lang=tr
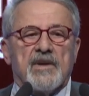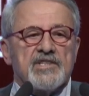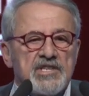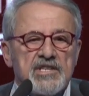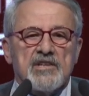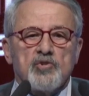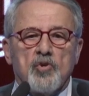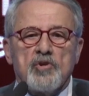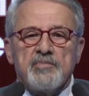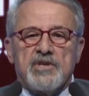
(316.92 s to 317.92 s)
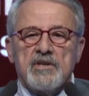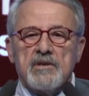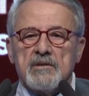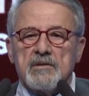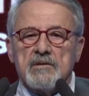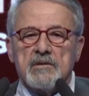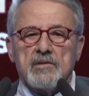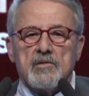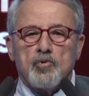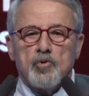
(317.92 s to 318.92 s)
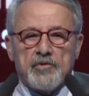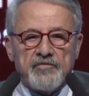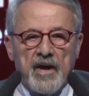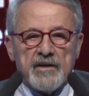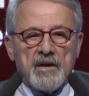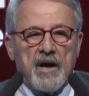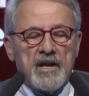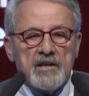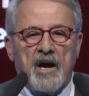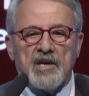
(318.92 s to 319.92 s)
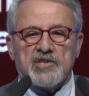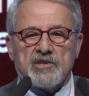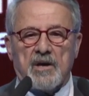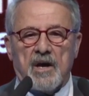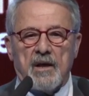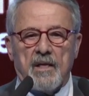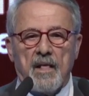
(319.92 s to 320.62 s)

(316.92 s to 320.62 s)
Ve size diyorum ki lütfen Allah aşkına